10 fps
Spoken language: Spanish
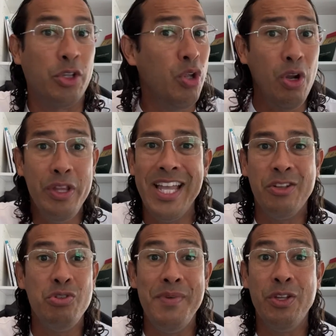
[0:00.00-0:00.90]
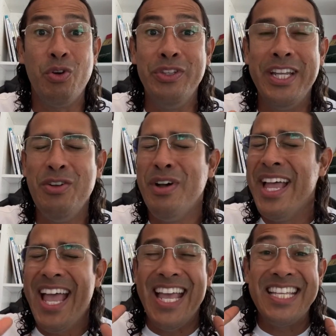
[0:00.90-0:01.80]
Todos los días estoy subiendo contenido
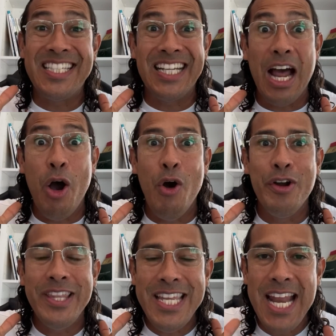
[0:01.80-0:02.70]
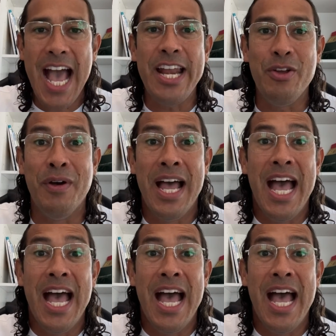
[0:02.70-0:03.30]
extraordinario.